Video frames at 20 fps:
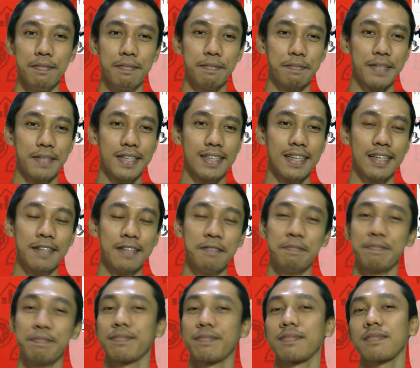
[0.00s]
pengen
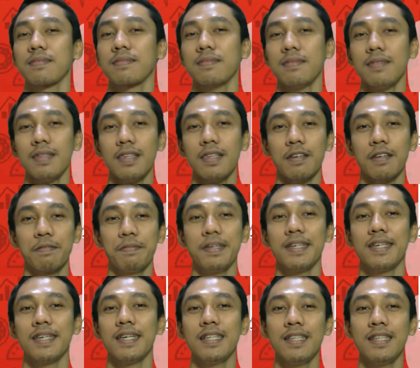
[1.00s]

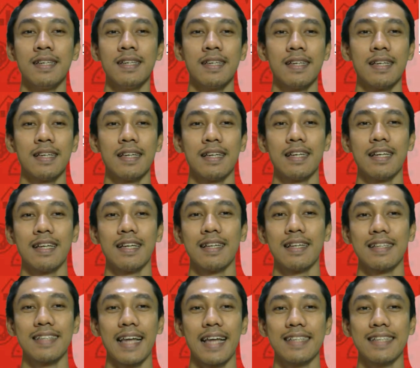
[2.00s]
bikin
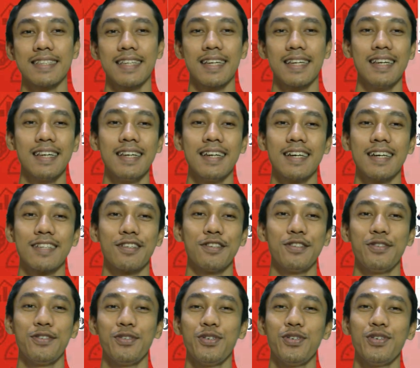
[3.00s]
title atau
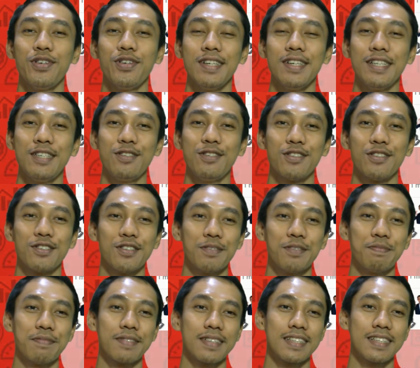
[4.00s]
judul di
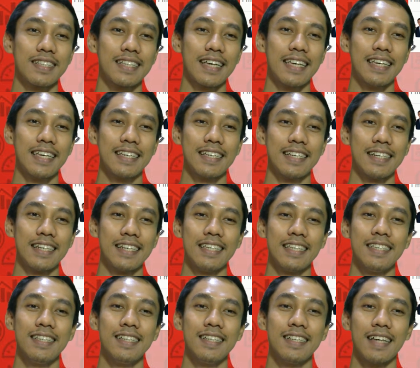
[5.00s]
YouTube kayak gini
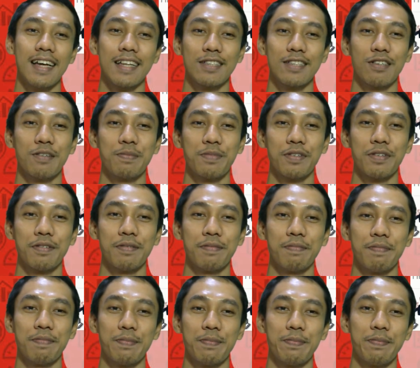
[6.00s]
ataupun
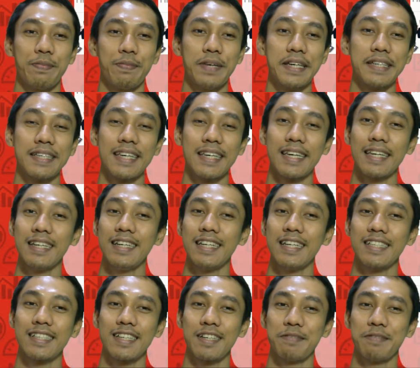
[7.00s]
pengen
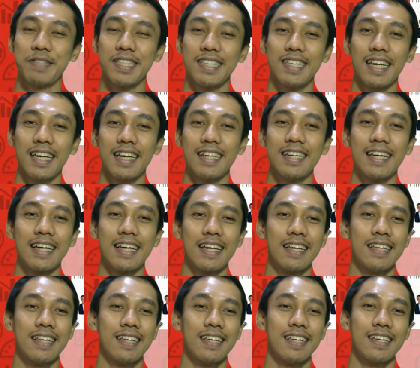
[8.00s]
deskripsinya ada
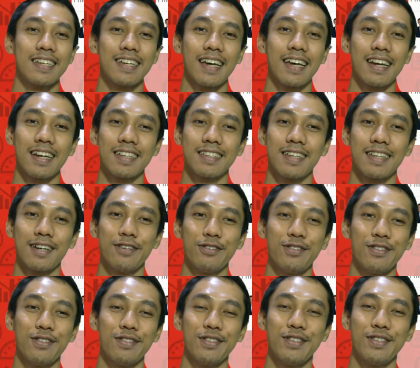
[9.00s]
karakter
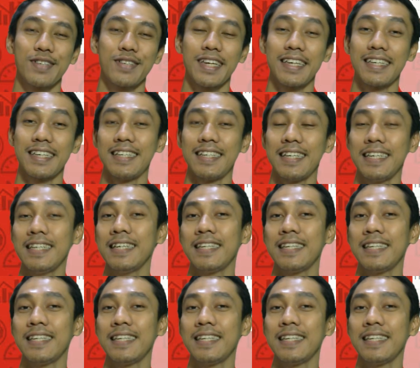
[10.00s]
lucu-lucu kayak gini